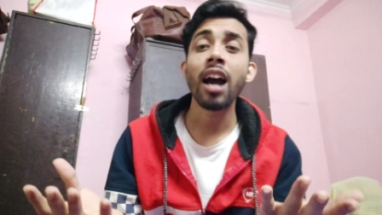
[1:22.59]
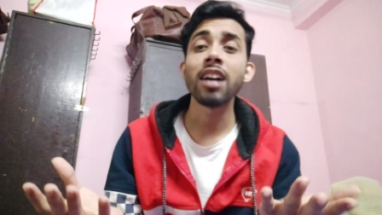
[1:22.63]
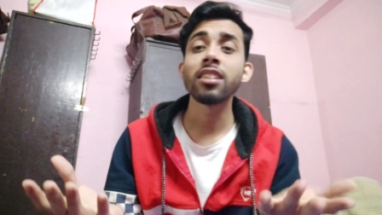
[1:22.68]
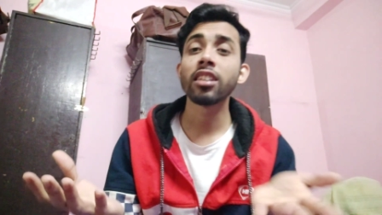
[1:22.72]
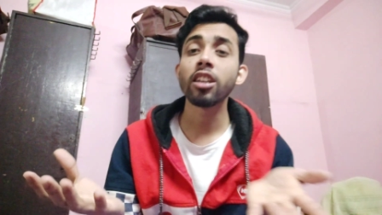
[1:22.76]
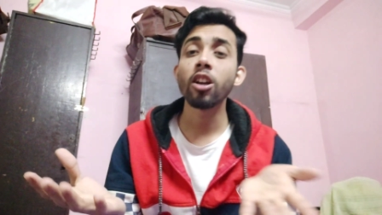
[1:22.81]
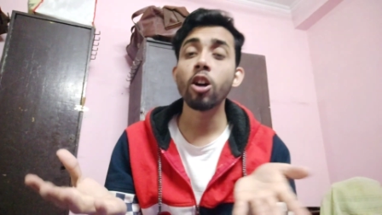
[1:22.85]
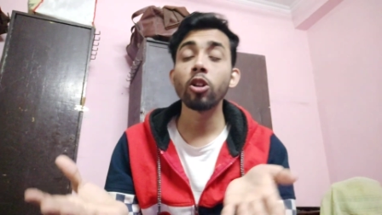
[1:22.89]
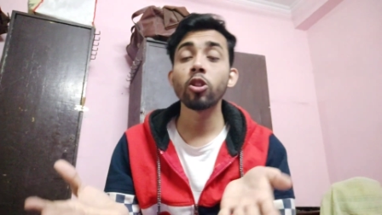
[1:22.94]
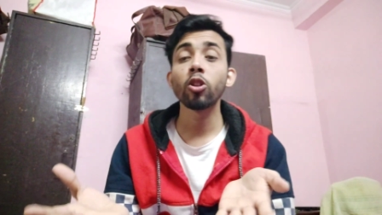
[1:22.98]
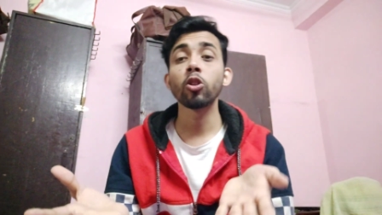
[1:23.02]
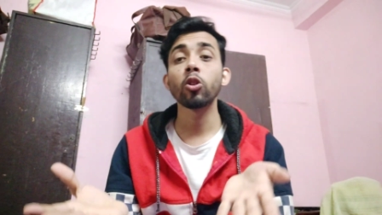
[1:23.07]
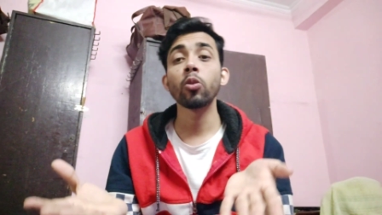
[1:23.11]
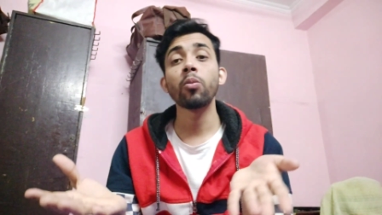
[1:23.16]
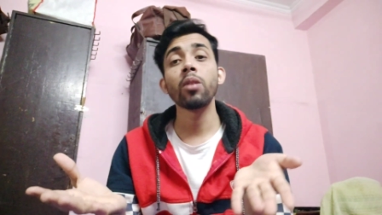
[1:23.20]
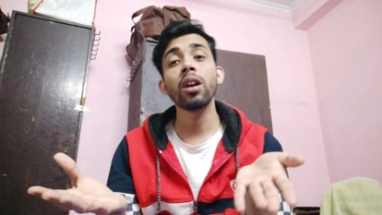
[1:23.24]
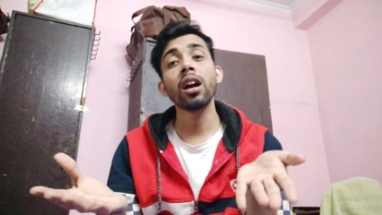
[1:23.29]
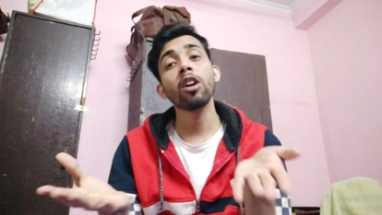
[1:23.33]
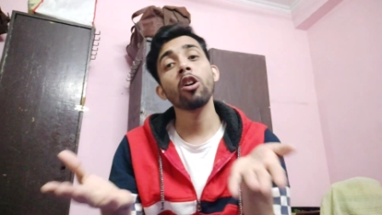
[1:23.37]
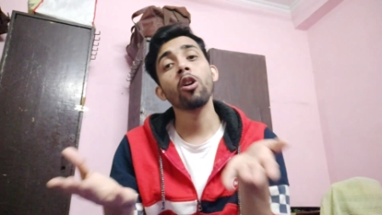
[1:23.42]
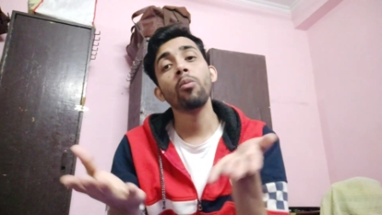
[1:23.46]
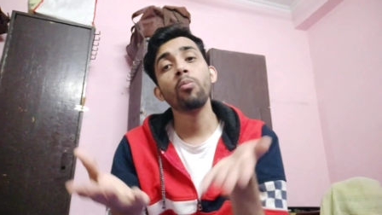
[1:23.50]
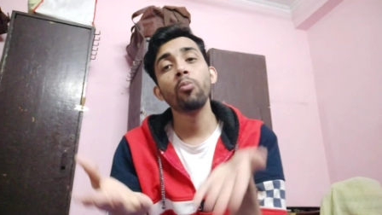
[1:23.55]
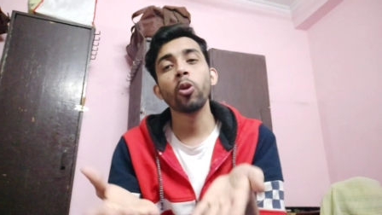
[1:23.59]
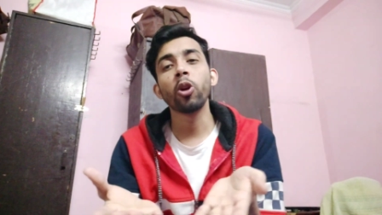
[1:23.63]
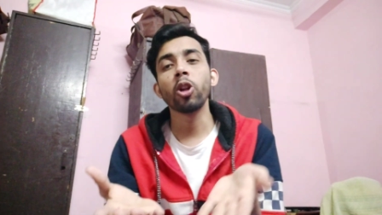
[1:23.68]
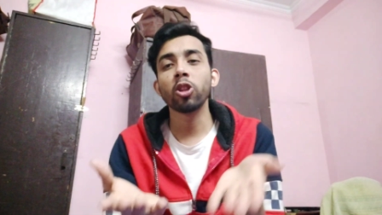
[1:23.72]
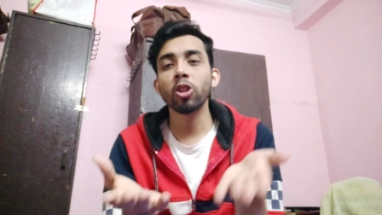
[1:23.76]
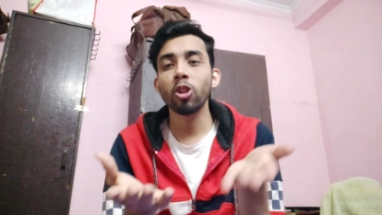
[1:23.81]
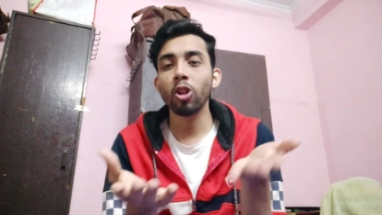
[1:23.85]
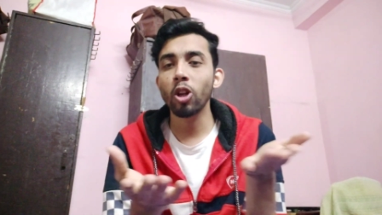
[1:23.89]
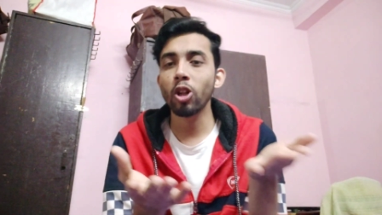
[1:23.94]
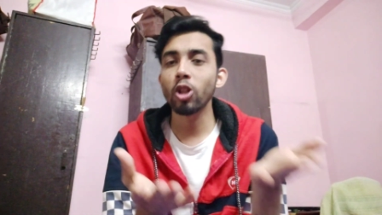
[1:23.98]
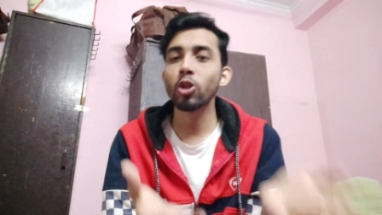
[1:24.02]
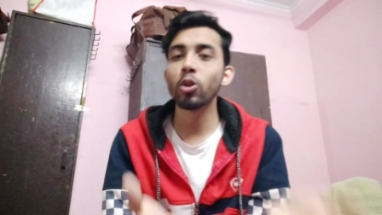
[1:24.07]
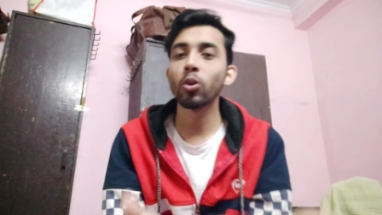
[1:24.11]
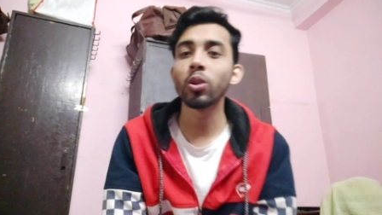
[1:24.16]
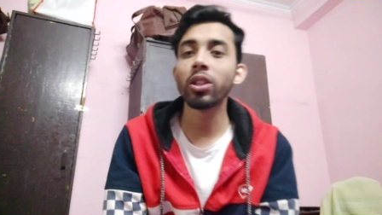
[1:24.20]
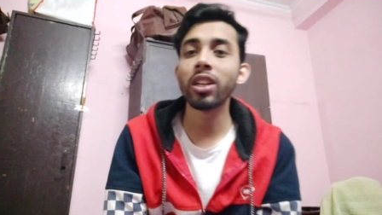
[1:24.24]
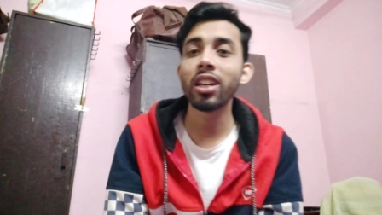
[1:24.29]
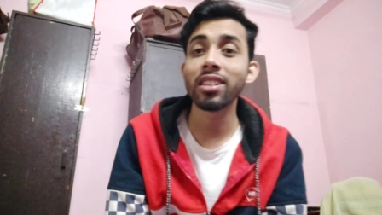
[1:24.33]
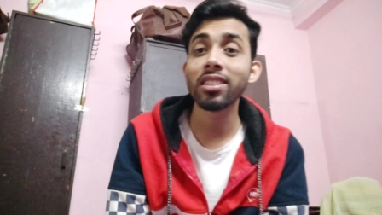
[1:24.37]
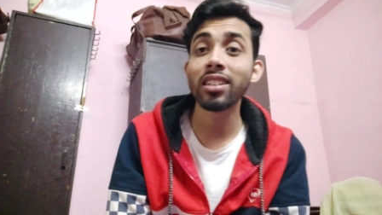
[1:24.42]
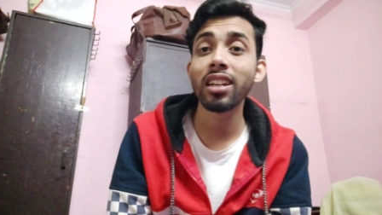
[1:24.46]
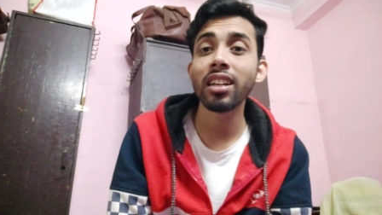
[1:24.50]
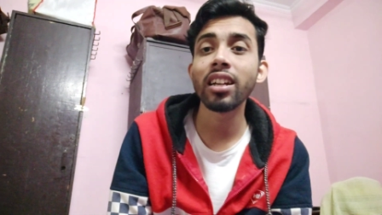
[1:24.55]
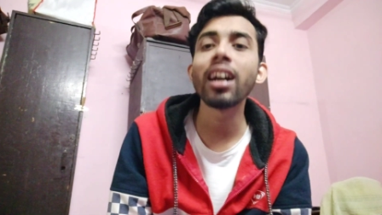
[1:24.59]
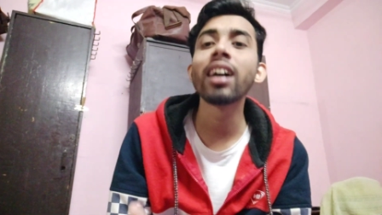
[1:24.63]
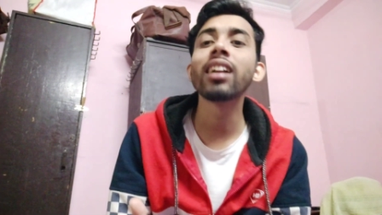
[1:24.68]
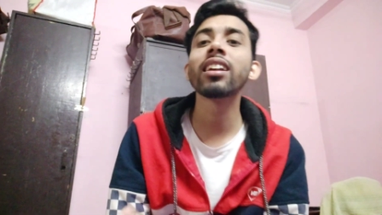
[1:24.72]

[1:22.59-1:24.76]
আজকে হয়তো তোমরা কম্বলের তলা সুতি আছেন